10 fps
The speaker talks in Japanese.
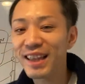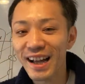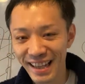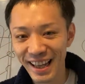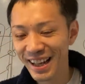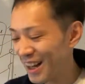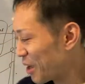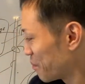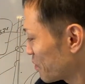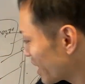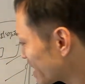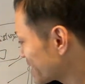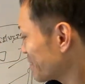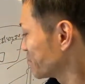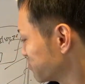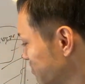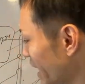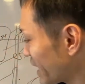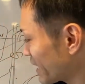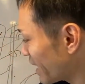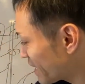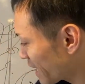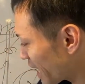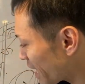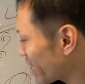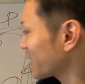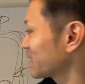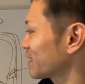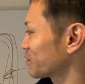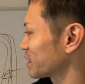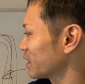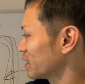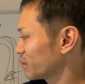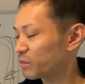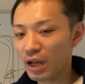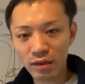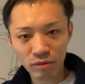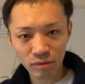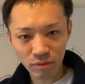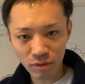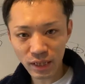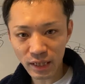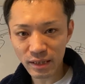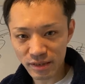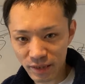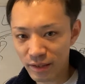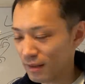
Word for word: だけ昔ねブワイケイケやってたのにあのこれだけでした、